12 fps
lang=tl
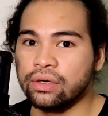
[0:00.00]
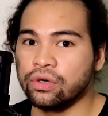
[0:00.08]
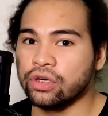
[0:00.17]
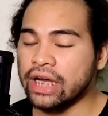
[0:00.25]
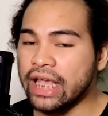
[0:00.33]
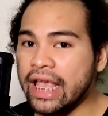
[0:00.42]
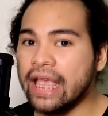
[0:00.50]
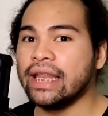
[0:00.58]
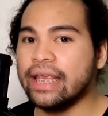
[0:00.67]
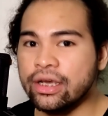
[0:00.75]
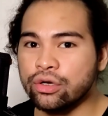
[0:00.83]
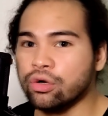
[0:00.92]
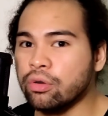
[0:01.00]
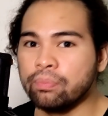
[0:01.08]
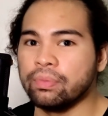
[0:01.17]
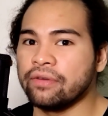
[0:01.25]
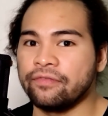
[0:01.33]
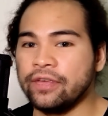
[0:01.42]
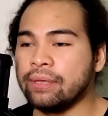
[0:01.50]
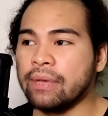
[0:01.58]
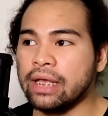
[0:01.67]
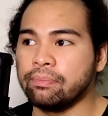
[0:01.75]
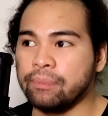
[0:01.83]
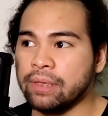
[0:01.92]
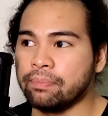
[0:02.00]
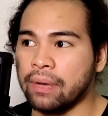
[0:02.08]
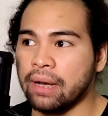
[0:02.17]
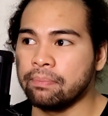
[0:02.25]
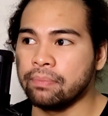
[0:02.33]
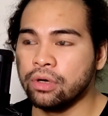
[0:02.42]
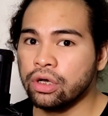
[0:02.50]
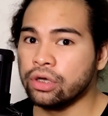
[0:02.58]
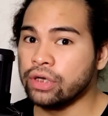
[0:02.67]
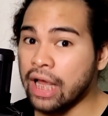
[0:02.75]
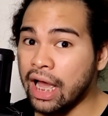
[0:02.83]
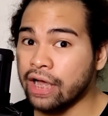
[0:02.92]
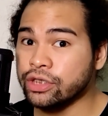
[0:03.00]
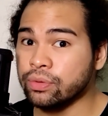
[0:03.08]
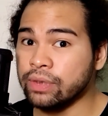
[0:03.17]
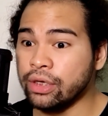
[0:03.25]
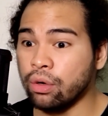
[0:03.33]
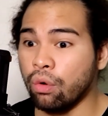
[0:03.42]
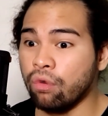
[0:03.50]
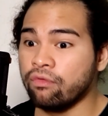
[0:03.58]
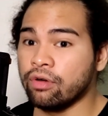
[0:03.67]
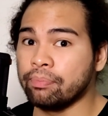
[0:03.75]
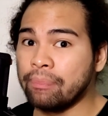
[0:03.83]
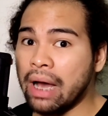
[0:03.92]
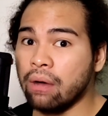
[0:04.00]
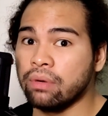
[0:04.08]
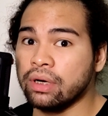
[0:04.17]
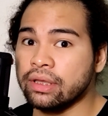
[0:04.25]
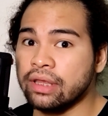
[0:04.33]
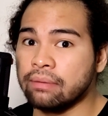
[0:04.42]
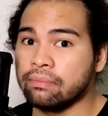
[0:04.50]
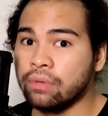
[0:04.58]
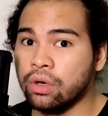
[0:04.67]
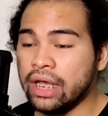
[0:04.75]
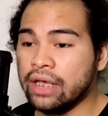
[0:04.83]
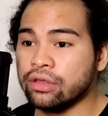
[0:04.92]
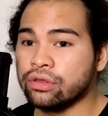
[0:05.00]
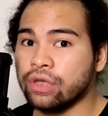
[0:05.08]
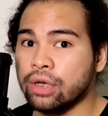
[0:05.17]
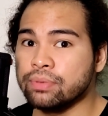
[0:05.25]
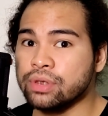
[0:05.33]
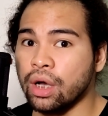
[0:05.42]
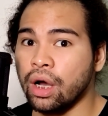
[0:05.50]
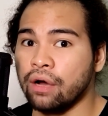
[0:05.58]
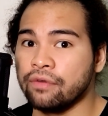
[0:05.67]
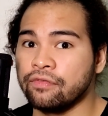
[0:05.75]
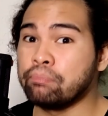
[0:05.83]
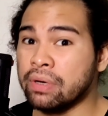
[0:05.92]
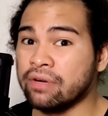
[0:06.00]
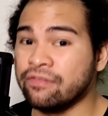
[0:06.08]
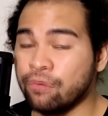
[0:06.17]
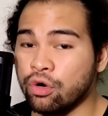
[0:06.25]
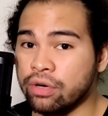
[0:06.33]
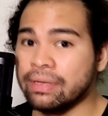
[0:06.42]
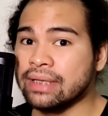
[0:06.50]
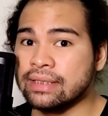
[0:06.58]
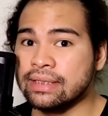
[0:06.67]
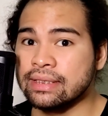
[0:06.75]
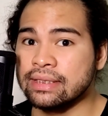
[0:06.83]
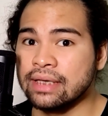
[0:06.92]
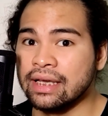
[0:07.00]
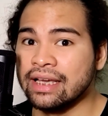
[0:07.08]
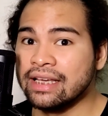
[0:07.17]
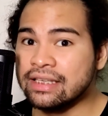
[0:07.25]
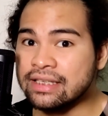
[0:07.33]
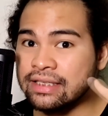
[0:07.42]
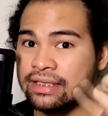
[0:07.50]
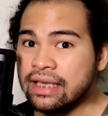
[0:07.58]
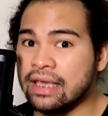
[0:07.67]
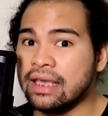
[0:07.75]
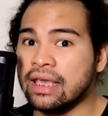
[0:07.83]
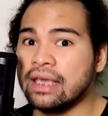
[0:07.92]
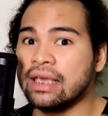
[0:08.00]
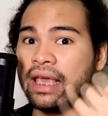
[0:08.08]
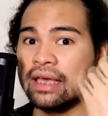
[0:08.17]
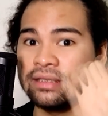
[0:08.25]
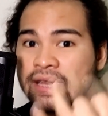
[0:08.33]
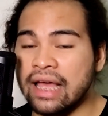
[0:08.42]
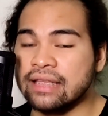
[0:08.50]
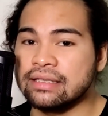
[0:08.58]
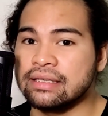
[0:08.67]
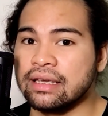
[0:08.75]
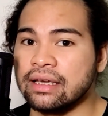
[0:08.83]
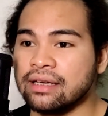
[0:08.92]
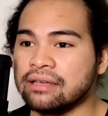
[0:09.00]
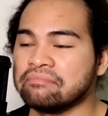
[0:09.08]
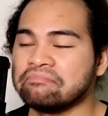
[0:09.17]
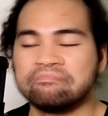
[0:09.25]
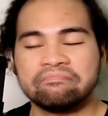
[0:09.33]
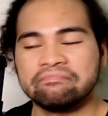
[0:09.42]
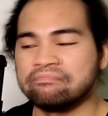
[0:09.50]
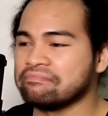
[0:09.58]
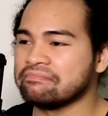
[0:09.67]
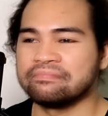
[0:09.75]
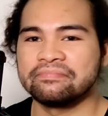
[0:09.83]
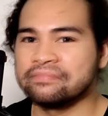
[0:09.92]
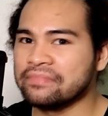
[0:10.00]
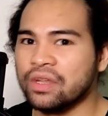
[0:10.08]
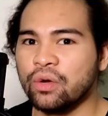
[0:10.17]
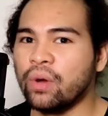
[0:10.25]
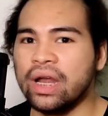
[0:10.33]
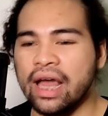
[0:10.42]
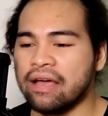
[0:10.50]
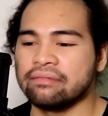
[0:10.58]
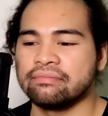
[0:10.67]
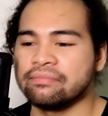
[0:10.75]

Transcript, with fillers: or any group na female P-pop could actually overpower them in terms of performance, singing and dancing. Wala.